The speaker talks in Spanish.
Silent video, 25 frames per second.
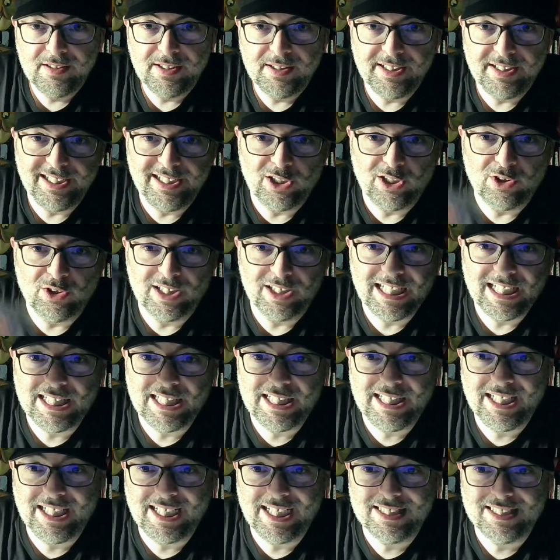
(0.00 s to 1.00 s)

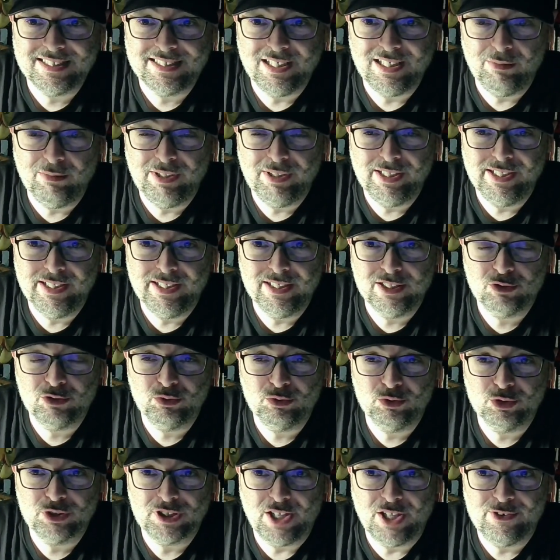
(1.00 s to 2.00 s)
Recordad,
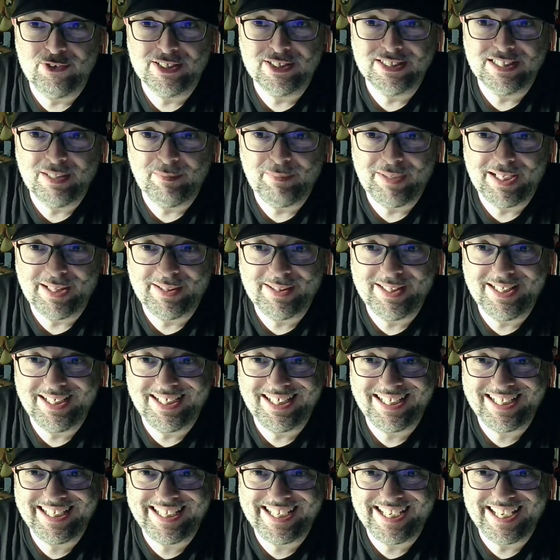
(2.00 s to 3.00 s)
incansables buscadores de
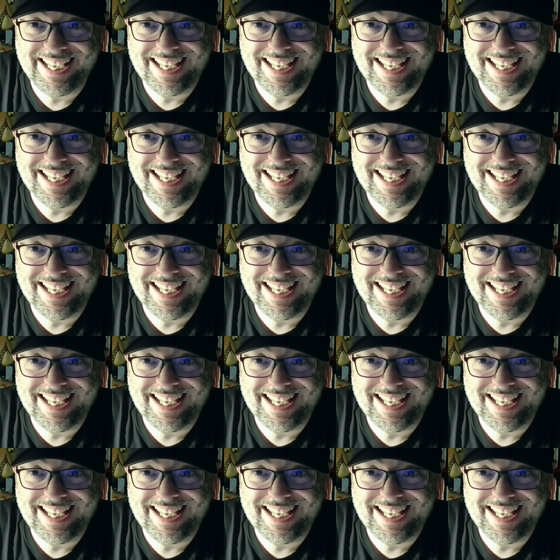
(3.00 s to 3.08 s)
placer,